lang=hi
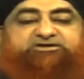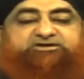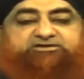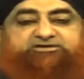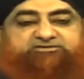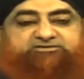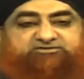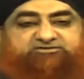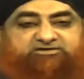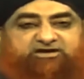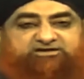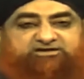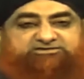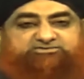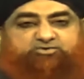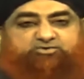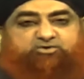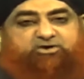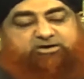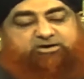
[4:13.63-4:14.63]
कि सास
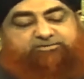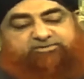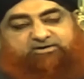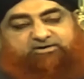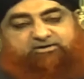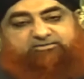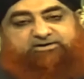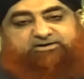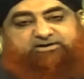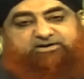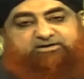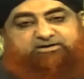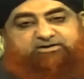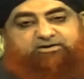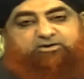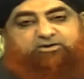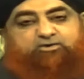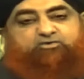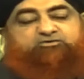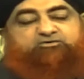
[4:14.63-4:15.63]
को अपना बनाएं
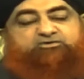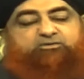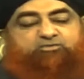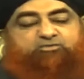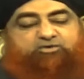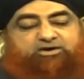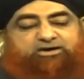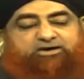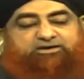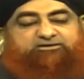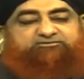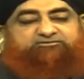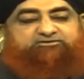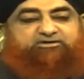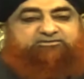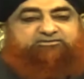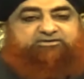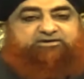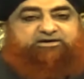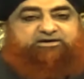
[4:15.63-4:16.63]
उसे मुखालिफ
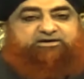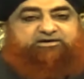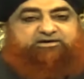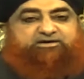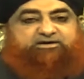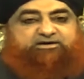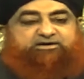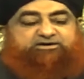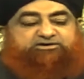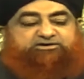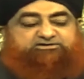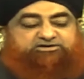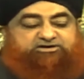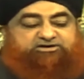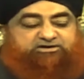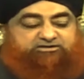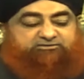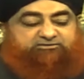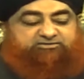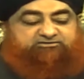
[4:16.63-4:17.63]
ना बनाएं
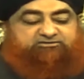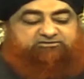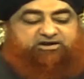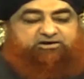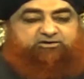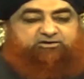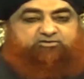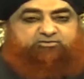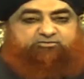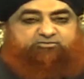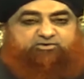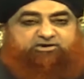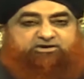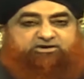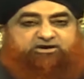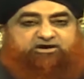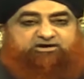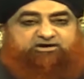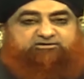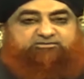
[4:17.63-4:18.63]
शर्य मसाइल को
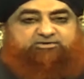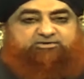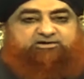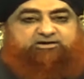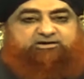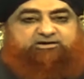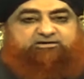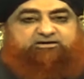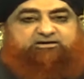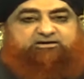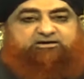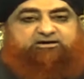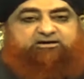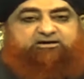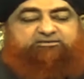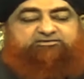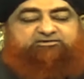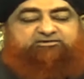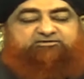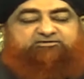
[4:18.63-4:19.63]
बुनियाद बनाकर अगर
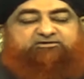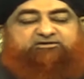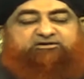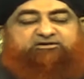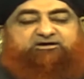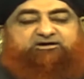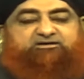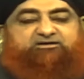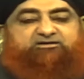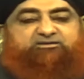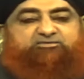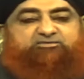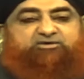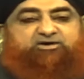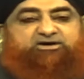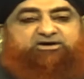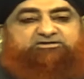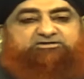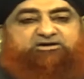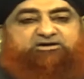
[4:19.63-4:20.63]
आप किसी के अदब और
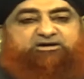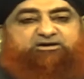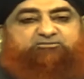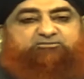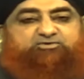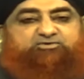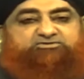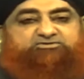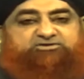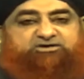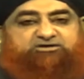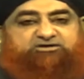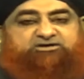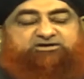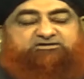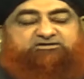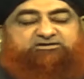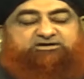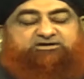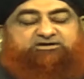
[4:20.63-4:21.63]
एहतराम को तर्क
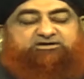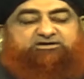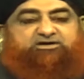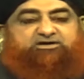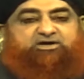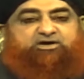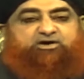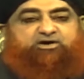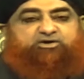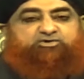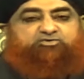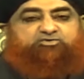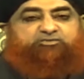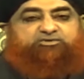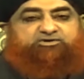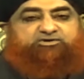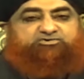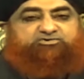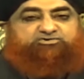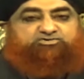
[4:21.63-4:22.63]
करते हैं तो
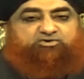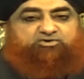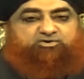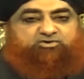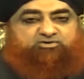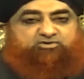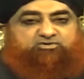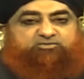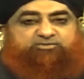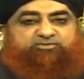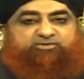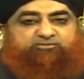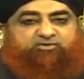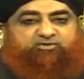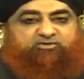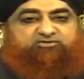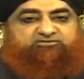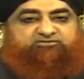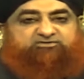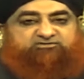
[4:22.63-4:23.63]
फिर शोहर को भी
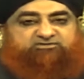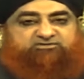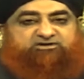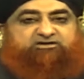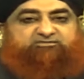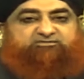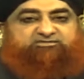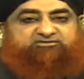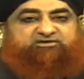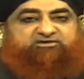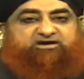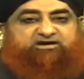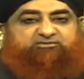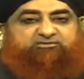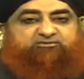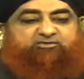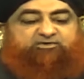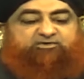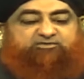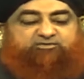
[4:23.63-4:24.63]
बहुत से शर्य मसाइल
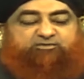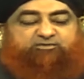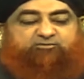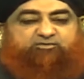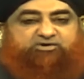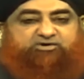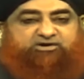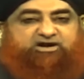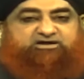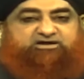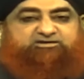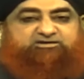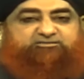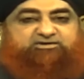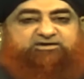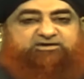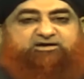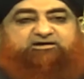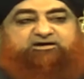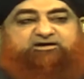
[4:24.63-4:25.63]
बुनियाद
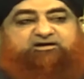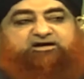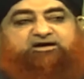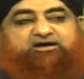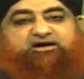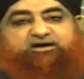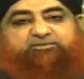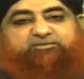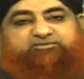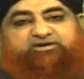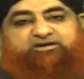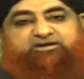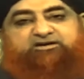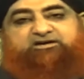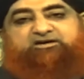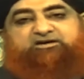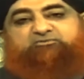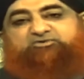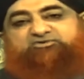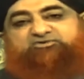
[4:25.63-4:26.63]
बनाकर आपके
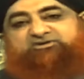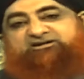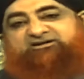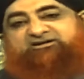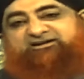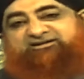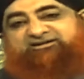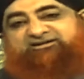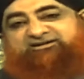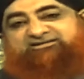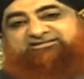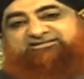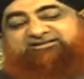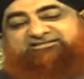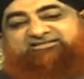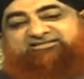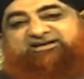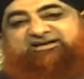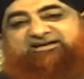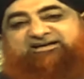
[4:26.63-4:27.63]
लिए मुश्किल खड़ी कर
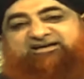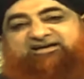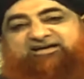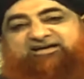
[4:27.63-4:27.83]
सकता है